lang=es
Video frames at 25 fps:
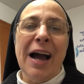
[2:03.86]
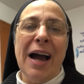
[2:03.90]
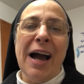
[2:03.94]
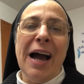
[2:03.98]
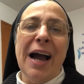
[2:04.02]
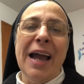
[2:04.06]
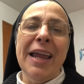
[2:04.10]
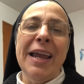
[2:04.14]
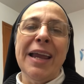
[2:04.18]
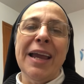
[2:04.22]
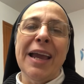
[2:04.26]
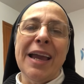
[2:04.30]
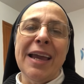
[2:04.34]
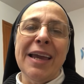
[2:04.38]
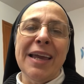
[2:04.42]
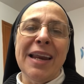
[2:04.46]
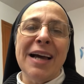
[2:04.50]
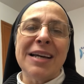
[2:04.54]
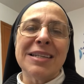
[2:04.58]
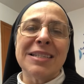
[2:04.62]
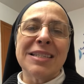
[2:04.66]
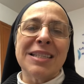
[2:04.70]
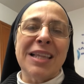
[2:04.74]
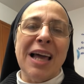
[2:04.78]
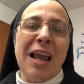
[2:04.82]
Hay que ir
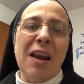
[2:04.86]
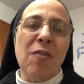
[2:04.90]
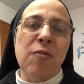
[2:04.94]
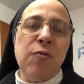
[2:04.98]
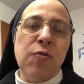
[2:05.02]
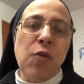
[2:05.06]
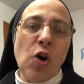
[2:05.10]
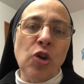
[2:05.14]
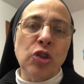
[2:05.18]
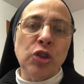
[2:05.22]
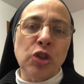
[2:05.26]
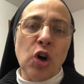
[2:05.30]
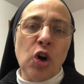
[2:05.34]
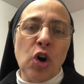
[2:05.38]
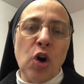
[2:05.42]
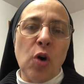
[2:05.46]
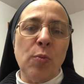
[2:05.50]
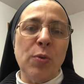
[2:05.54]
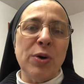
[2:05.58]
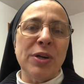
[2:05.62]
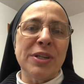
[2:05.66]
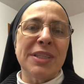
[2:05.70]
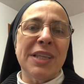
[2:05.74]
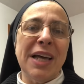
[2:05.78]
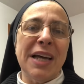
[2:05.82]
hasta el fondo
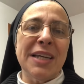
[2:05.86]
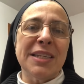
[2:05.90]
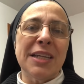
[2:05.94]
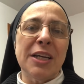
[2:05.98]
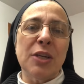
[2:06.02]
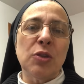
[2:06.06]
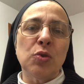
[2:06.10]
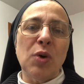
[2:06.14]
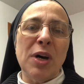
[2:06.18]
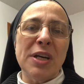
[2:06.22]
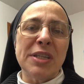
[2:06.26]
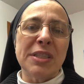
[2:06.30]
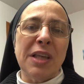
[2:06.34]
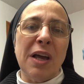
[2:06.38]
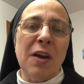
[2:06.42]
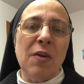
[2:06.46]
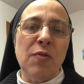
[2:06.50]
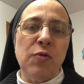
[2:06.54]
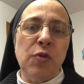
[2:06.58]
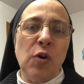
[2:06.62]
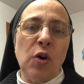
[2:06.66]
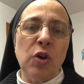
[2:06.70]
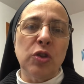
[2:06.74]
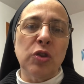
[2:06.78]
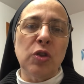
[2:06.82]
como está yendo hasta
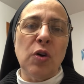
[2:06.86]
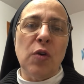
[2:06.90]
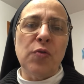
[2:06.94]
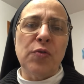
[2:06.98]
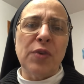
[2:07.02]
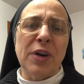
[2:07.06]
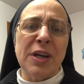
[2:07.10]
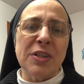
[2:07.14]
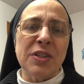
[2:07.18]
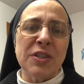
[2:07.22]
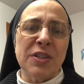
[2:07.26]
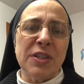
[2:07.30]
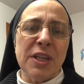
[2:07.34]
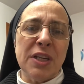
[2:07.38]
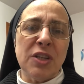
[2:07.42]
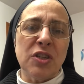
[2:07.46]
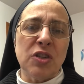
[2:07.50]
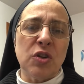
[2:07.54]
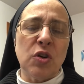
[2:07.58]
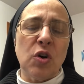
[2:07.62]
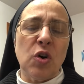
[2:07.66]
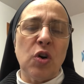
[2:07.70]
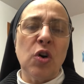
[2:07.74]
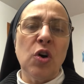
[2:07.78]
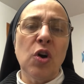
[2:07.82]
el fondo
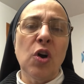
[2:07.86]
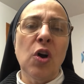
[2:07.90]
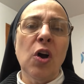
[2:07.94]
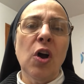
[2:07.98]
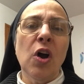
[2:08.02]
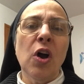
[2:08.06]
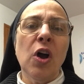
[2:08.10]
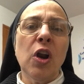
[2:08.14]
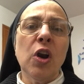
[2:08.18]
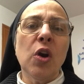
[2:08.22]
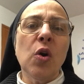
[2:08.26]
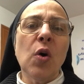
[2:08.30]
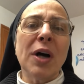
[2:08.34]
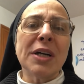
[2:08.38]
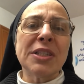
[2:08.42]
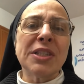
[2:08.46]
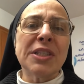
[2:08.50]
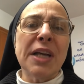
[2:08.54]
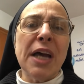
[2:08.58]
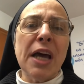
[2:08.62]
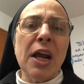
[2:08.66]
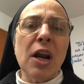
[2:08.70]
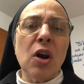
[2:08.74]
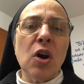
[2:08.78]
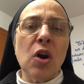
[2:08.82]
Francisco. No
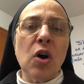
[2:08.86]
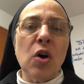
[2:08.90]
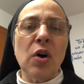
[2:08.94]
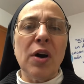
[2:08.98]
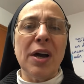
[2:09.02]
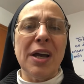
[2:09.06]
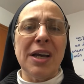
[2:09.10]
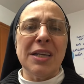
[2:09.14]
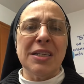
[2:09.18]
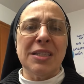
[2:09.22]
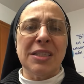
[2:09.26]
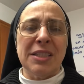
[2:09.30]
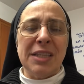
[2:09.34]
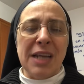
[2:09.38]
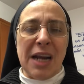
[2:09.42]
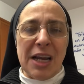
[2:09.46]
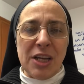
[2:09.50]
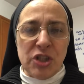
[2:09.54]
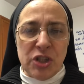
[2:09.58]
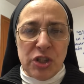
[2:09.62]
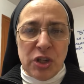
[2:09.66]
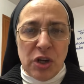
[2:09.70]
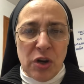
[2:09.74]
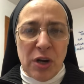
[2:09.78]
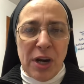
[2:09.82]
hacerlo es
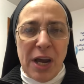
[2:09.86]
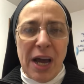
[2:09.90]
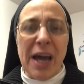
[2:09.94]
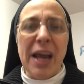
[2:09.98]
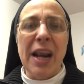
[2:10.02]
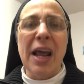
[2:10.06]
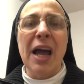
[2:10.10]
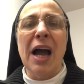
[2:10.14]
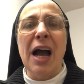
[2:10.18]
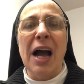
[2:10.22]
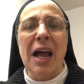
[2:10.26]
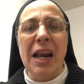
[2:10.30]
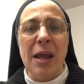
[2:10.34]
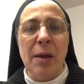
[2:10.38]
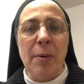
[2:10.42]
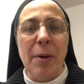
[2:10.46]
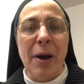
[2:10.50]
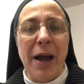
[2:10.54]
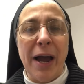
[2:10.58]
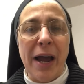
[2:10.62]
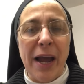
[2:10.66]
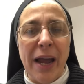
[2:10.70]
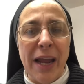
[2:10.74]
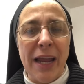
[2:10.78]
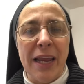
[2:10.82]
traicionar al
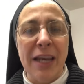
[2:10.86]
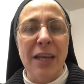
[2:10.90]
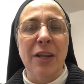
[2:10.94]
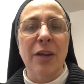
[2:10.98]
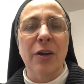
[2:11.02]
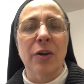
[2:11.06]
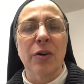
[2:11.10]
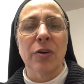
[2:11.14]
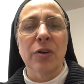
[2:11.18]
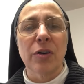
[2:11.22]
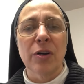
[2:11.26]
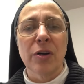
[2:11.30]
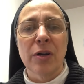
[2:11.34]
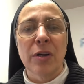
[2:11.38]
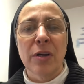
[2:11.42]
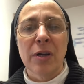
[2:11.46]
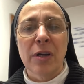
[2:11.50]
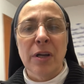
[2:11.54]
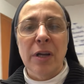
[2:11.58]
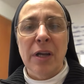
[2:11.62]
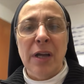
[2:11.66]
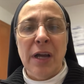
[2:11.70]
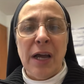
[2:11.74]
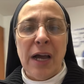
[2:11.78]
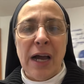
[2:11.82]
Evangelio.
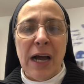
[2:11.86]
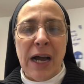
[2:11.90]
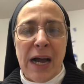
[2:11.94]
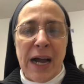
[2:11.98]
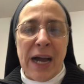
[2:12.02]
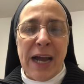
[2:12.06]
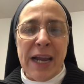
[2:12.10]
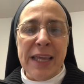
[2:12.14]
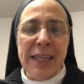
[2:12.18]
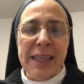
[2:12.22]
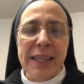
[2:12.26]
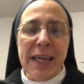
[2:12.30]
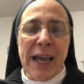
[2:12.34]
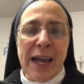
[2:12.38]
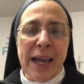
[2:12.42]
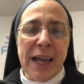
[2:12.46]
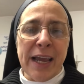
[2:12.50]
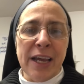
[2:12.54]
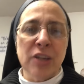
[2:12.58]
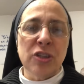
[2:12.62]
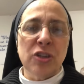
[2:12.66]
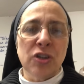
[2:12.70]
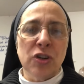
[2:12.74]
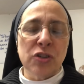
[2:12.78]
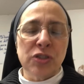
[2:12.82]
Hay de
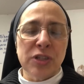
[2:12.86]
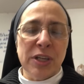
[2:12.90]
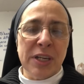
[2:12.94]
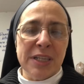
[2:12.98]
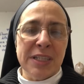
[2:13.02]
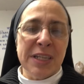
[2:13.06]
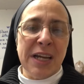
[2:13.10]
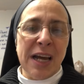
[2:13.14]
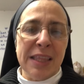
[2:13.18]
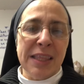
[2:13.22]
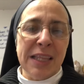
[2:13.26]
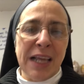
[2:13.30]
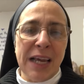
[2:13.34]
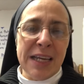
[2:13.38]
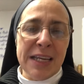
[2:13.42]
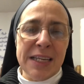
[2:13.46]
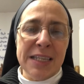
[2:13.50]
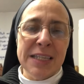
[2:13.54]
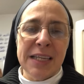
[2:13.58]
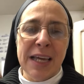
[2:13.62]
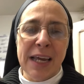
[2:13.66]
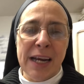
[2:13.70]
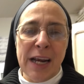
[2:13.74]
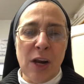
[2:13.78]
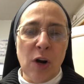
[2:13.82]
aquellos que
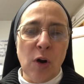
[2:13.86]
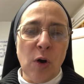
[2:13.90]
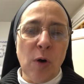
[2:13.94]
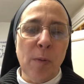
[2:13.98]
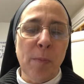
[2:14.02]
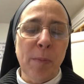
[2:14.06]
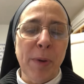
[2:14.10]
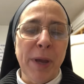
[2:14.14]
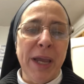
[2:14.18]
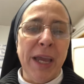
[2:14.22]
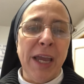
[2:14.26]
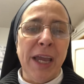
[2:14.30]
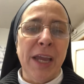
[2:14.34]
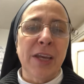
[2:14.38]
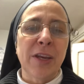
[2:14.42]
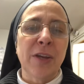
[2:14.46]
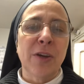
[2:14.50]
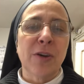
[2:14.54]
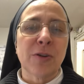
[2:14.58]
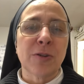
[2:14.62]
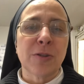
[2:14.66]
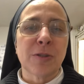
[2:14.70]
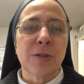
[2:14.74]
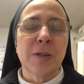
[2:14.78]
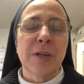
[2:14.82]
escandalizan a los
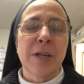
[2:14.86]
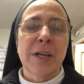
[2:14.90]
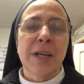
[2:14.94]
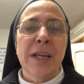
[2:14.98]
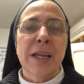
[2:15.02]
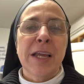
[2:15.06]
pequeños.